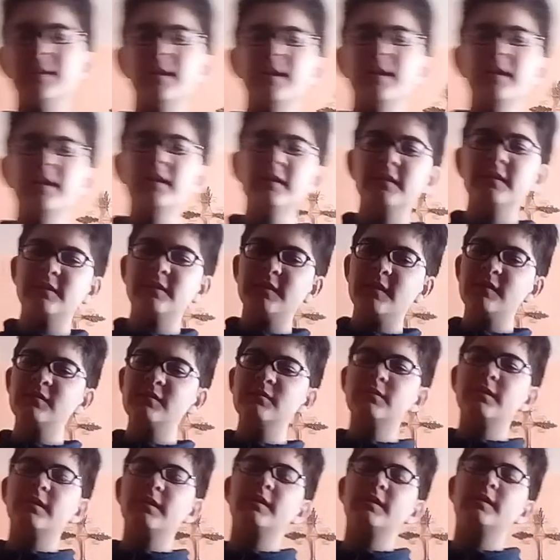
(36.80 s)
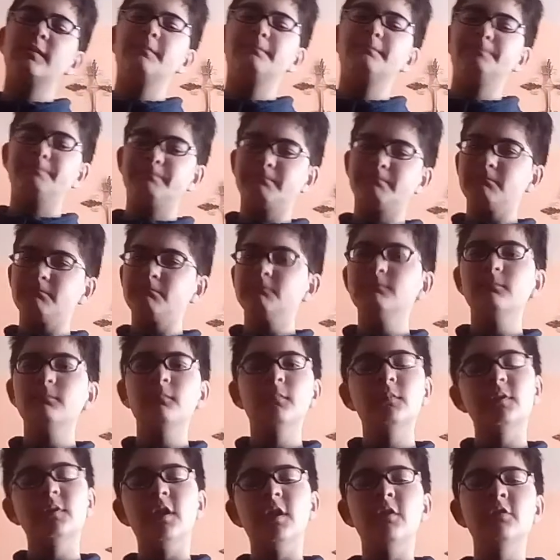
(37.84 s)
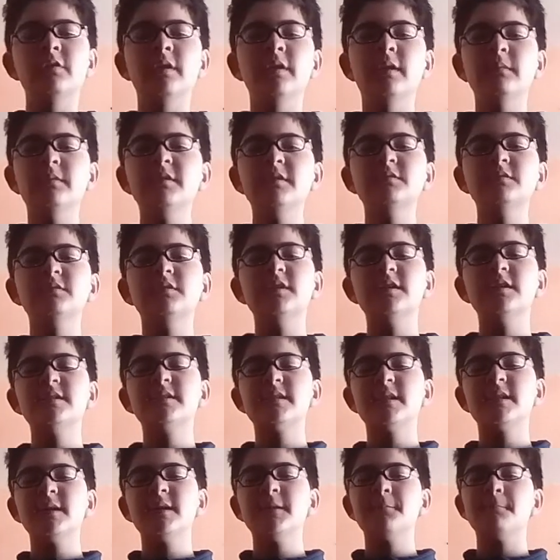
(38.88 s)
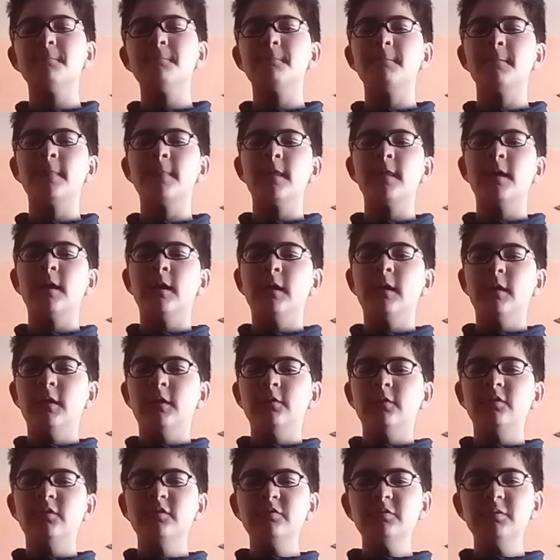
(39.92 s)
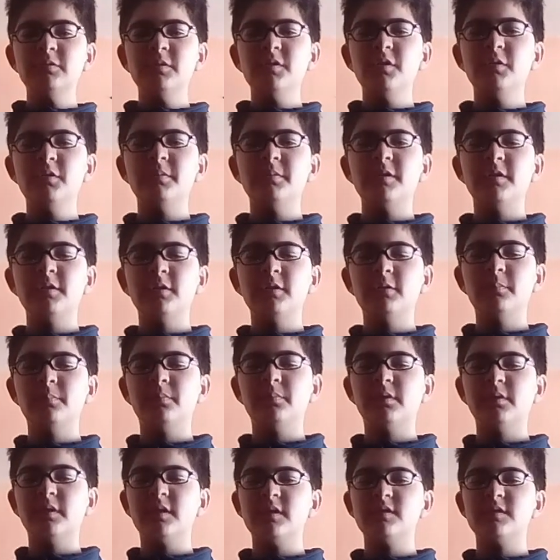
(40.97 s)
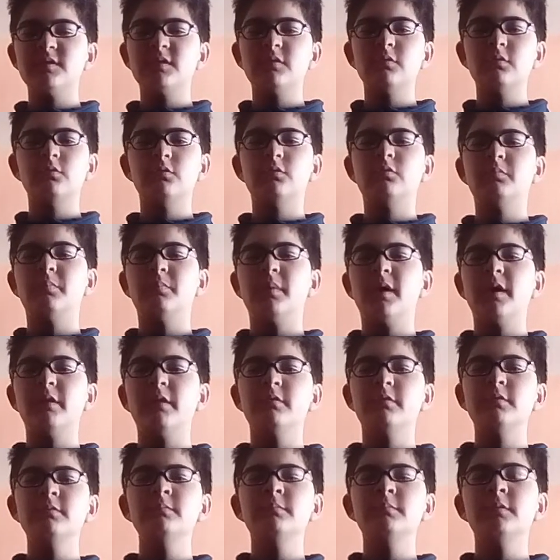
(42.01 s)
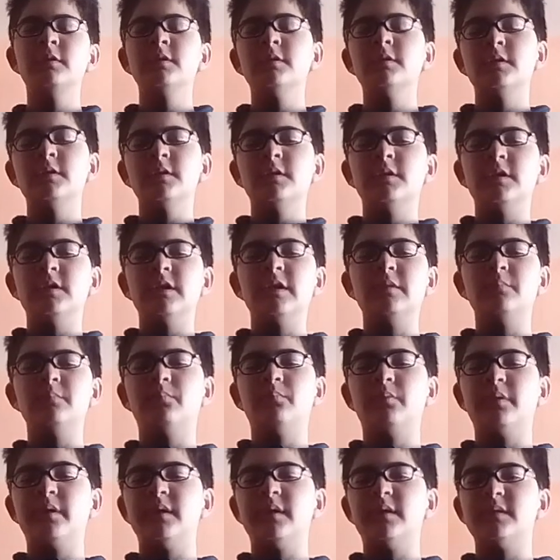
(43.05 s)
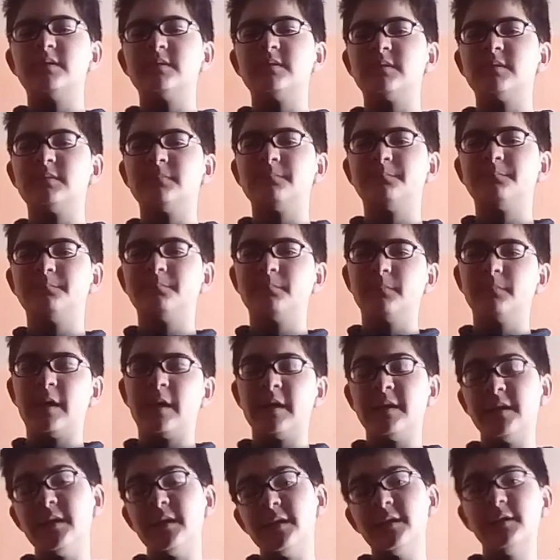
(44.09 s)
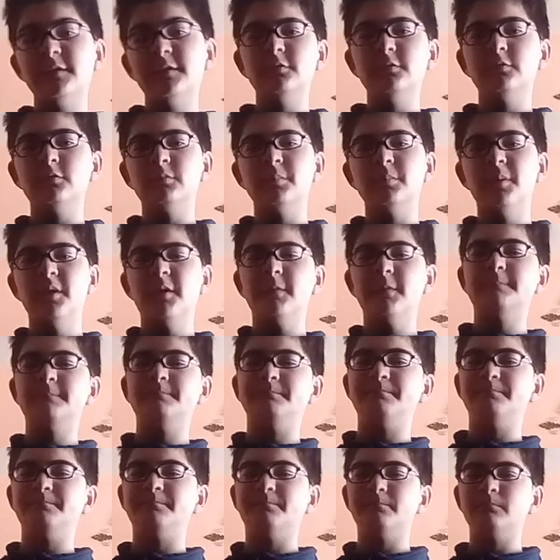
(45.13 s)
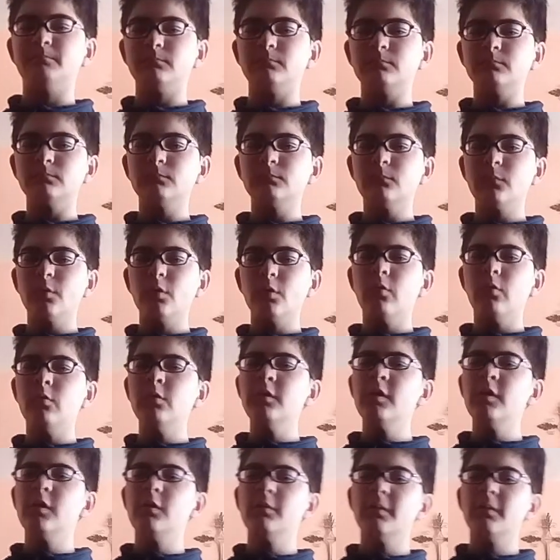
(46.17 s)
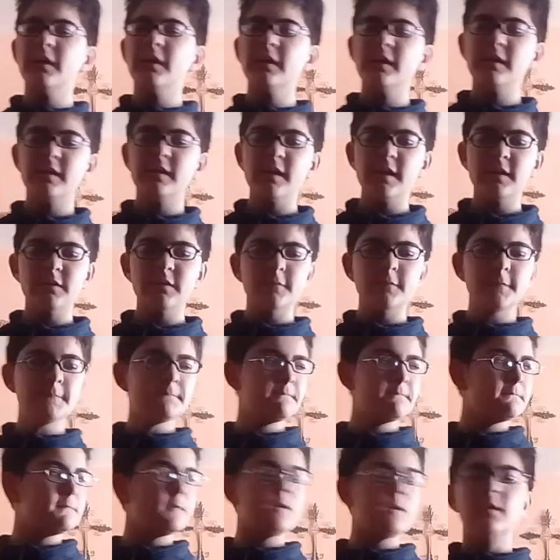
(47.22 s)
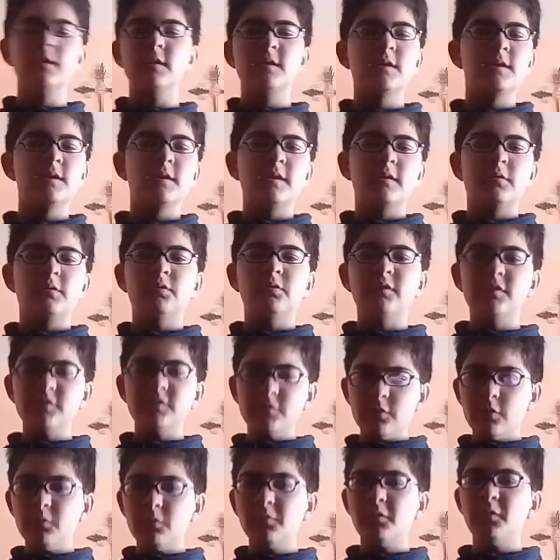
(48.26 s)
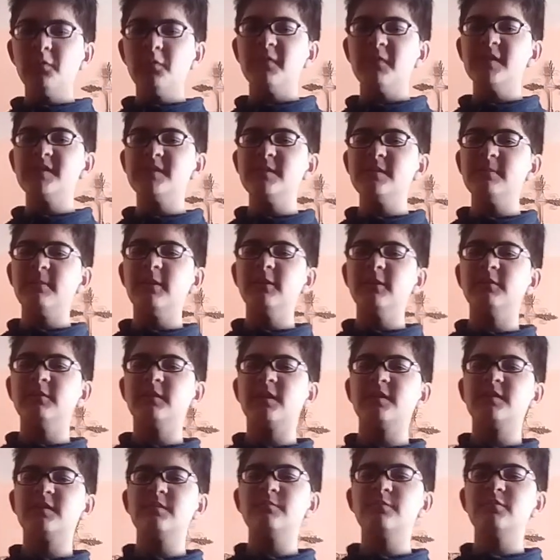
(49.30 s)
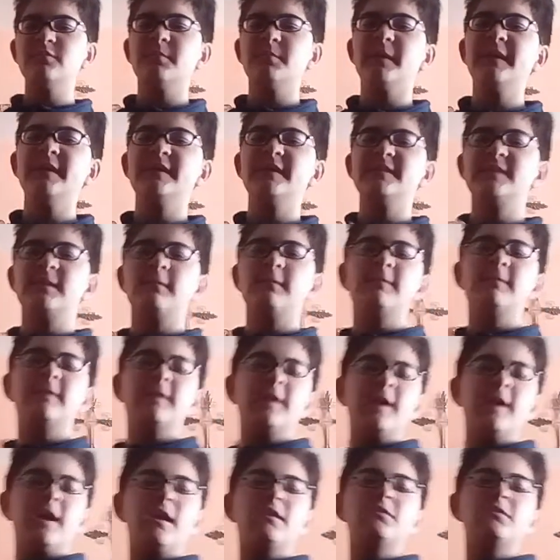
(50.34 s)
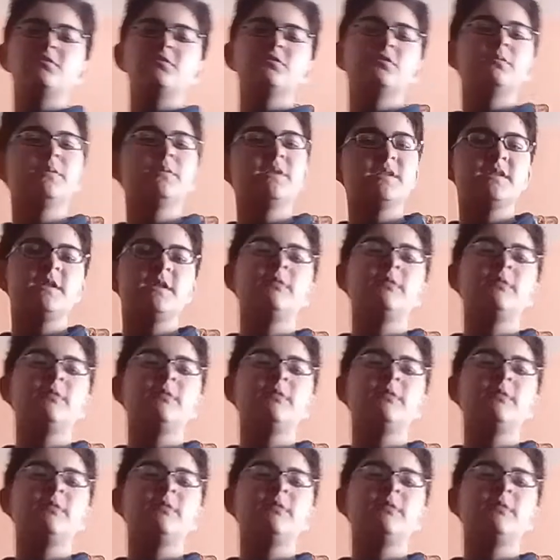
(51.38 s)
nada les tengo que dar un aviso y es que no he subido video porque he estado ocupado y pues ayer tuve una obra de teatro, un Snowball Festival donde hacemos bailes navideños, obras